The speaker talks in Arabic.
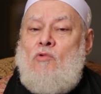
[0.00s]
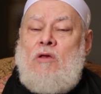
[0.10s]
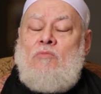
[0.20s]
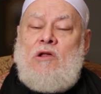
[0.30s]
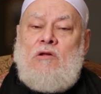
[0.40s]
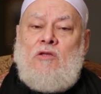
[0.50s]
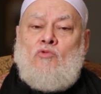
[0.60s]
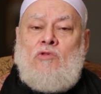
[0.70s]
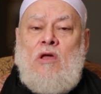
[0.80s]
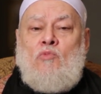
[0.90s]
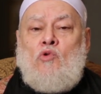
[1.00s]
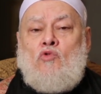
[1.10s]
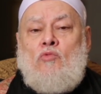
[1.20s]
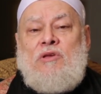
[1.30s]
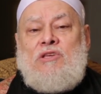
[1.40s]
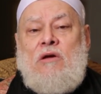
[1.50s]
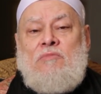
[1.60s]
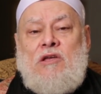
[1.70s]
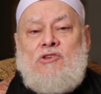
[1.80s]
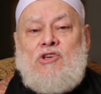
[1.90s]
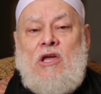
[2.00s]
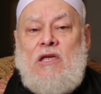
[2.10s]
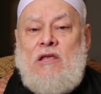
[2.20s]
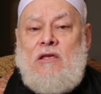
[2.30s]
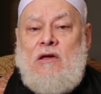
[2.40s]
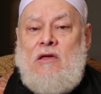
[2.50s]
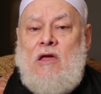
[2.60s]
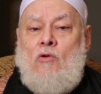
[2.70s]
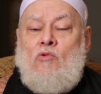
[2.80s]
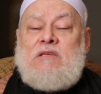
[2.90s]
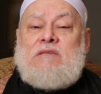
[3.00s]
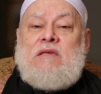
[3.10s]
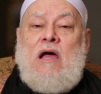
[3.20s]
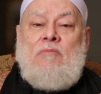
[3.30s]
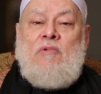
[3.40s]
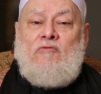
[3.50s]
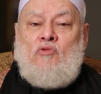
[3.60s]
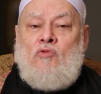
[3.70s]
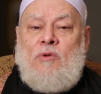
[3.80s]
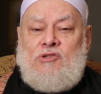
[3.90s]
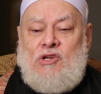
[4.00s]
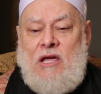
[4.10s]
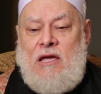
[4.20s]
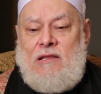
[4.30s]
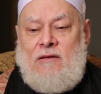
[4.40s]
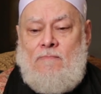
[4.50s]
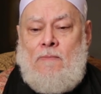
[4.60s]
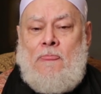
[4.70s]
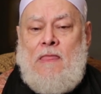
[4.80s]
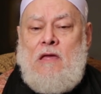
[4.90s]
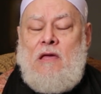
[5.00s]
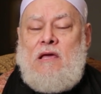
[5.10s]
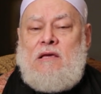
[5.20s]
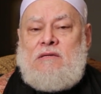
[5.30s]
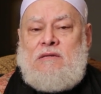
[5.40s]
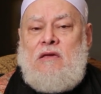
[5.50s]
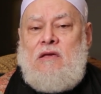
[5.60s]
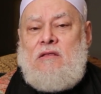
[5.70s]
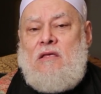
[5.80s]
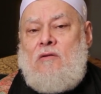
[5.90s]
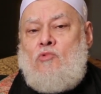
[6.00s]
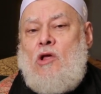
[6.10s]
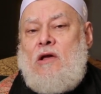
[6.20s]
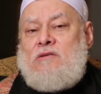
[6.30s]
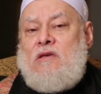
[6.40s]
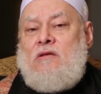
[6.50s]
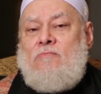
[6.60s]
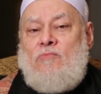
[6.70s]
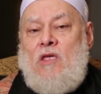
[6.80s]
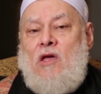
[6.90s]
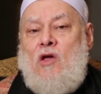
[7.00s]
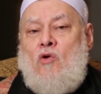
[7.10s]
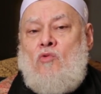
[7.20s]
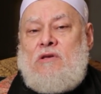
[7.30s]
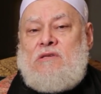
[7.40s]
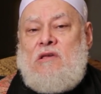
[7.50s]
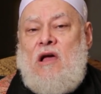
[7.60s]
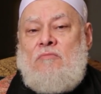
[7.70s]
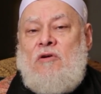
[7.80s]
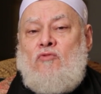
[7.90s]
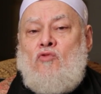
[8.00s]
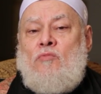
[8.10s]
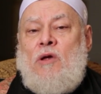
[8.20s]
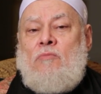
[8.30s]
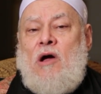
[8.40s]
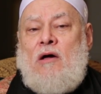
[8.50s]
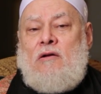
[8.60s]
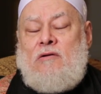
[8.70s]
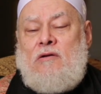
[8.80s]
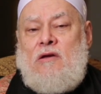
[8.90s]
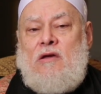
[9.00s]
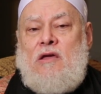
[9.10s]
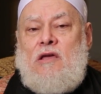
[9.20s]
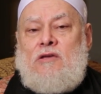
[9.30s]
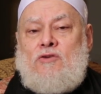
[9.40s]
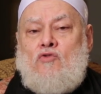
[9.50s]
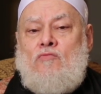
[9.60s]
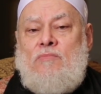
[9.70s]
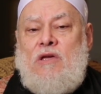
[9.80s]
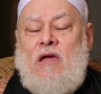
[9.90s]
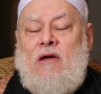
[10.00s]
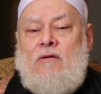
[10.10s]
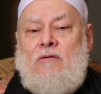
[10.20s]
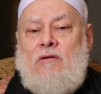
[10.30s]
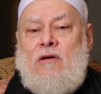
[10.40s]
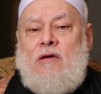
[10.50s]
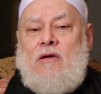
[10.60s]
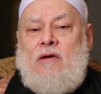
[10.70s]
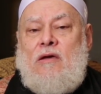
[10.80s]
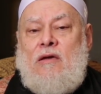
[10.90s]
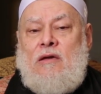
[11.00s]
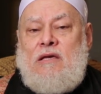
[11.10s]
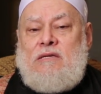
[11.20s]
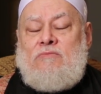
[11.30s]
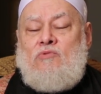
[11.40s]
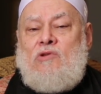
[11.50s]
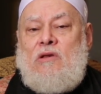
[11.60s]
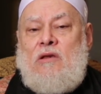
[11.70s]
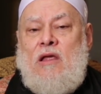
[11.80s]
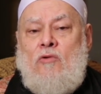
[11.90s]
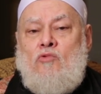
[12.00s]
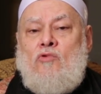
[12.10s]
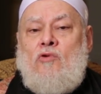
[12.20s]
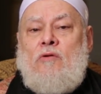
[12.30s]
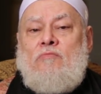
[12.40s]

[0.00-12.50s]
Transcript: والمرأة تموت بجمع شهيدة وسع مفهوم الشهادة سيدنا أبو الحسن وسع مفهوم البحر سمي حزب له